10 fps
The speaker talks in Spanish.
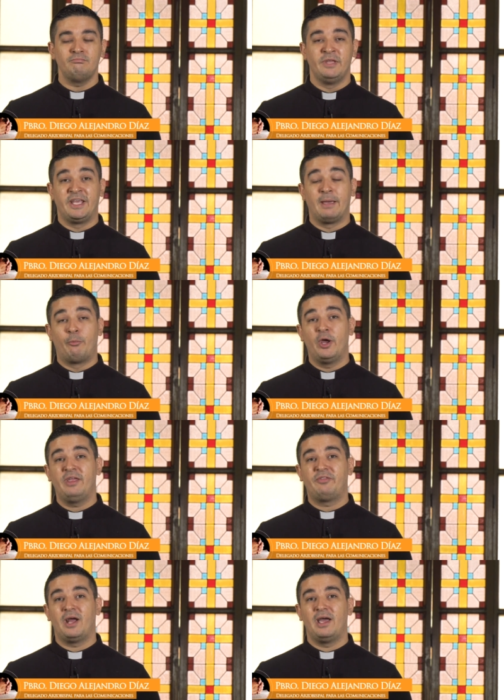y que puede
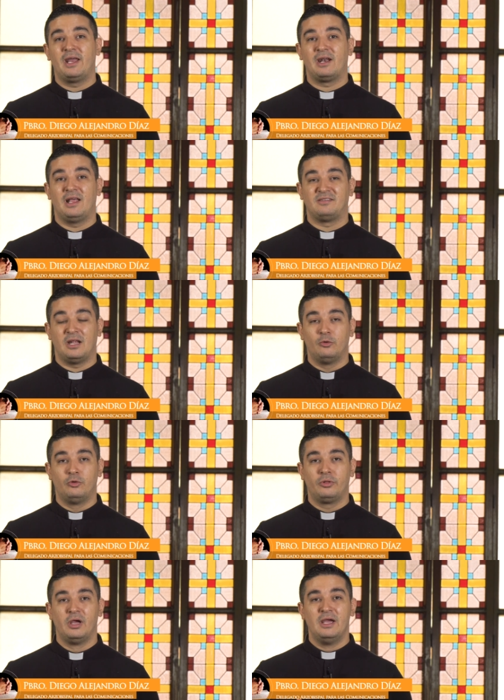traer la
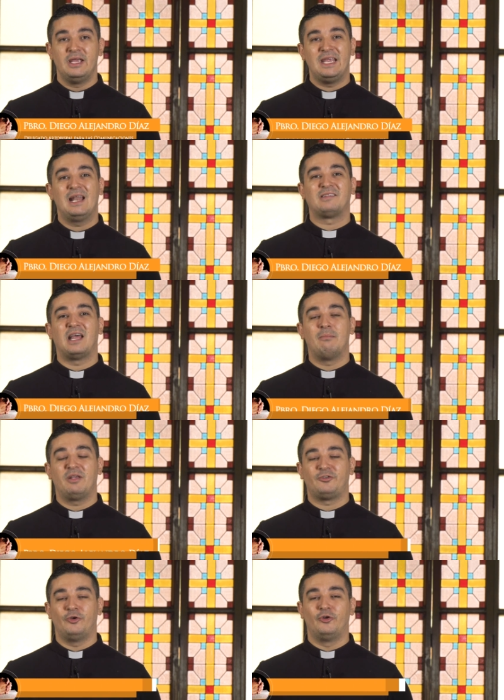salud y la
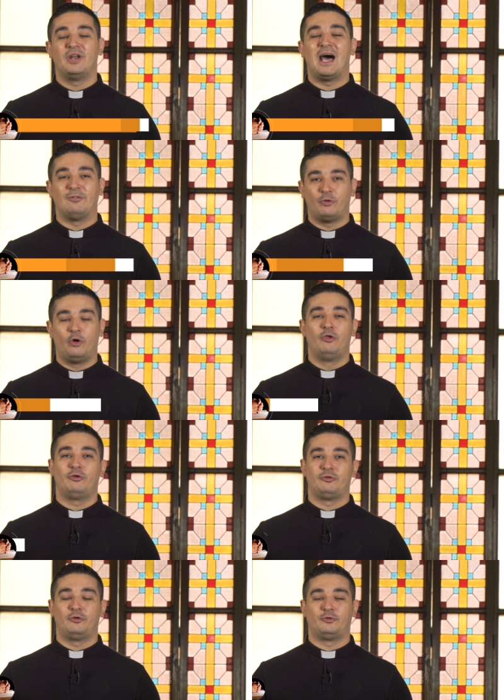salvación a
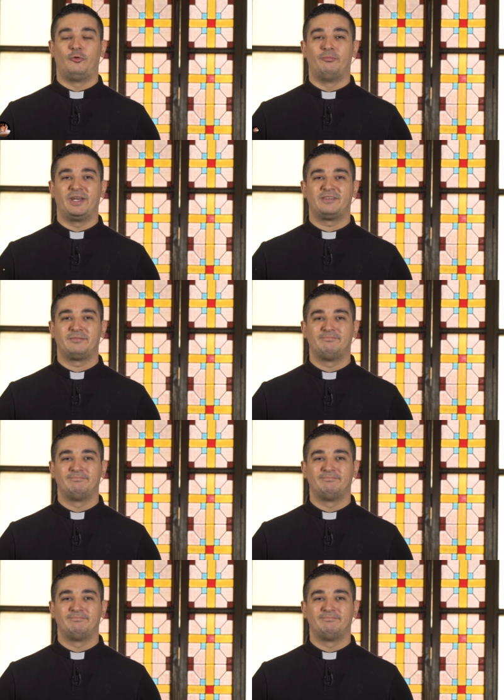todos los hombres.